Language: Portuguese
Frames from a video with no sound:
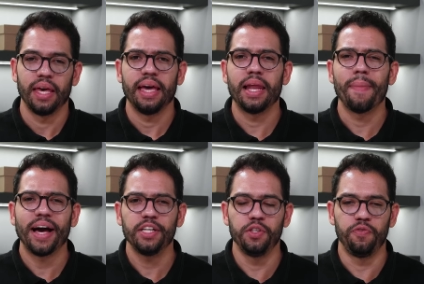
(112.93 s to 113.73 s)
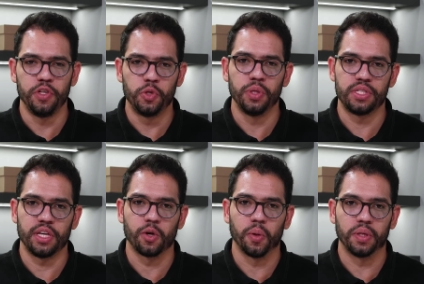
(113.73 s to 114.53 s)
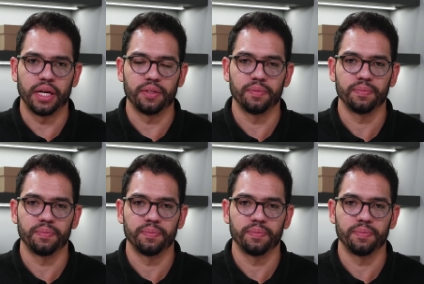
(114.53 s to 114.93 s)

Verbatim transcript: Ele é mais difícil de ser clonado.